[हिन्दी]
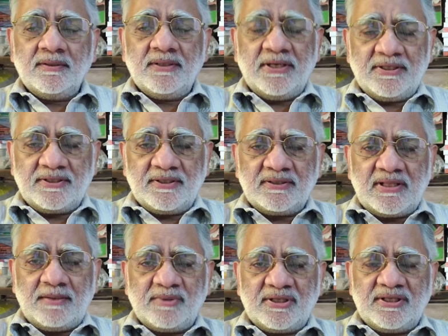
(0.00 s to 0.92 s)
गेट की
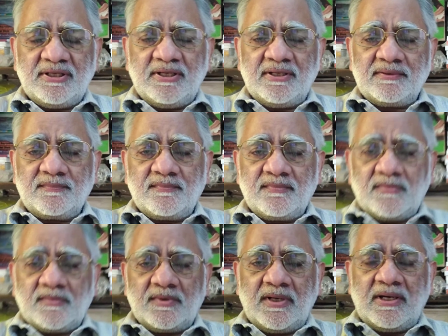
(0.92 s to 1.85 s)
किताब रखी है
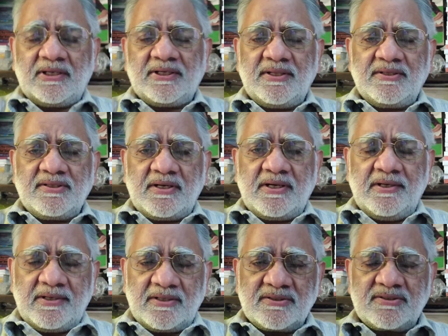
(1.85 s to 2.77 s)
आर्किटेक्चर
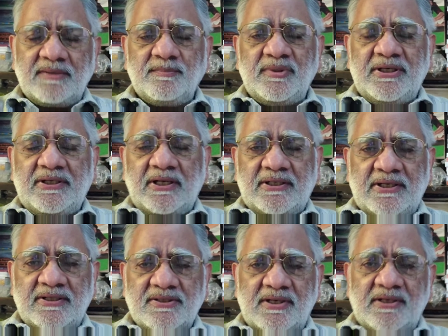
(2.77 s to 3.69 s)
एंट्रेंस कंप्लीट
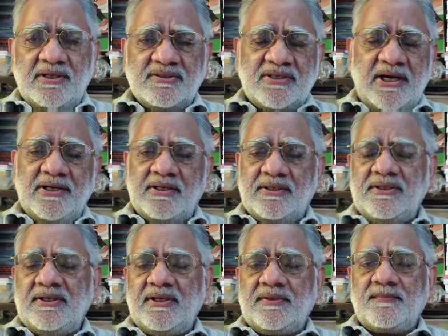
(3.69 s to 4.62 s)
आर्किटेक्चर एंट्रेंस गाइड
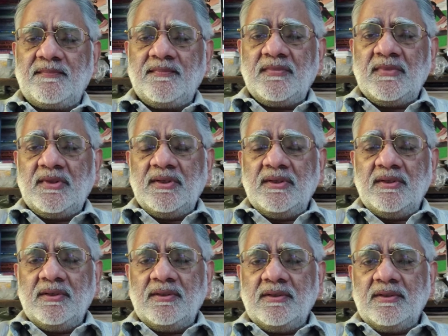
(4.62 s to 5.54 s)
रखी है
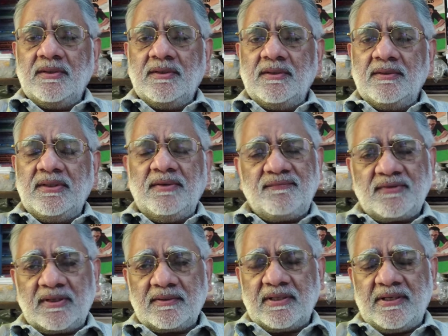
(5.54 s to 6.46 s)
निफ्ट
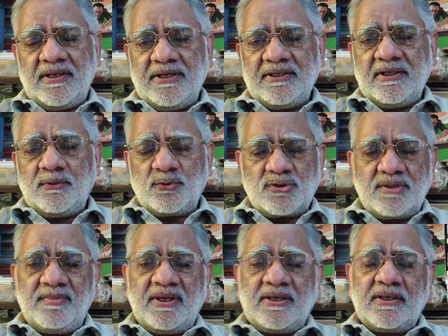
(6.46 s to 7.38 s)
एनआईटी का क्वेश्चन
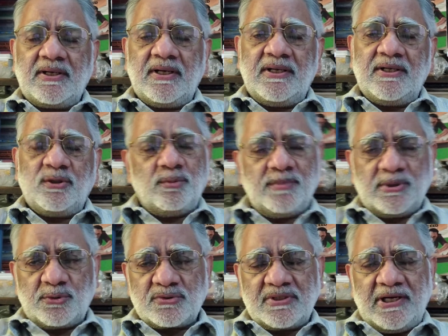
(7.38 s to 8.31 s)
बैंक रखा है होम
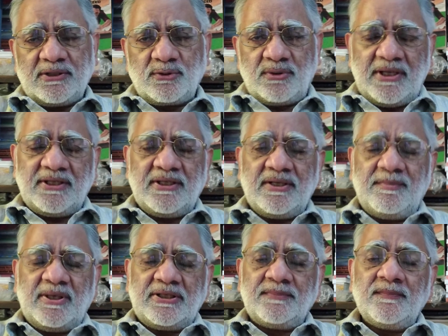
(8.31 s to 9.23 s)
डेकोरेशन गाइड तो है ही
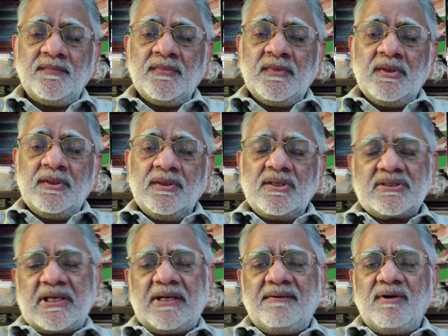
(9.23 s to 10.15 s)
हमारी
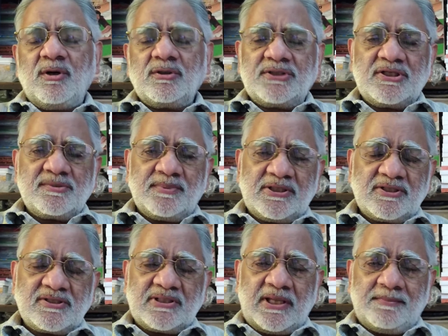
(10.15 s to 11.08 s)
इसके अलावा और तीस
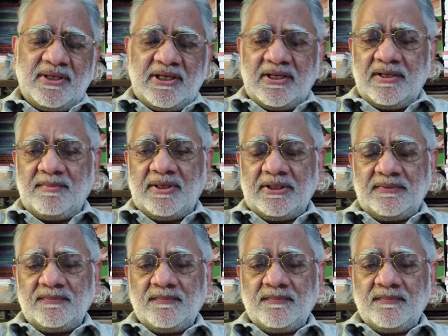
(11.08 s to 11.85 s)
बत्तीस किताबें हैं हमारी